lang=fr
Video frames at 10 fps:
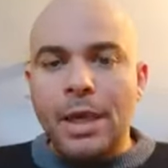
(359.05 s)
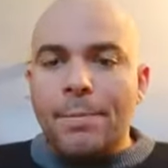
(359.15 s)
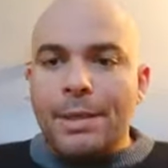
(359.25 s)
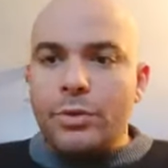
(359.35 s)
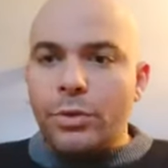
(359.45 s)

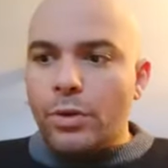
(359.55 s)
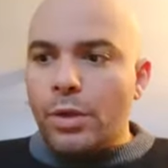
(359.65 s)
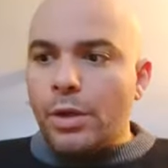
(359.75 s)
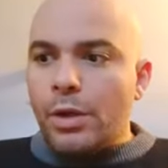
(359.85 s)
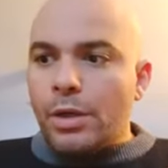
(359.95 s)
Parce que
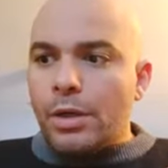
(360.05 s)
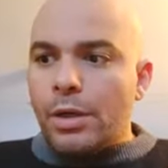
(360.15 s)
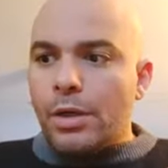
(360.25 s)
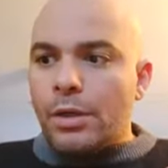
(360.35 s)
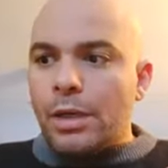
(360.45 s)

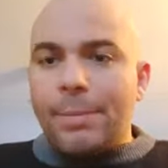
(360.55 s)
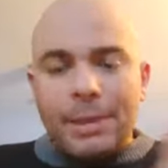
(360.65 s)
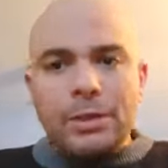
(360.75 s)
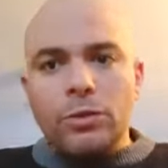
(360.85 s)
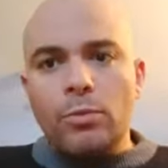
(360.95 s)
euh, à
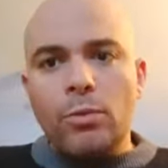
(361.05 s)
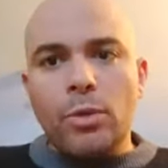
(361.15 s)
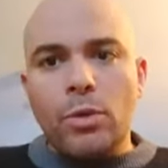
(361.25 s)
partir du moment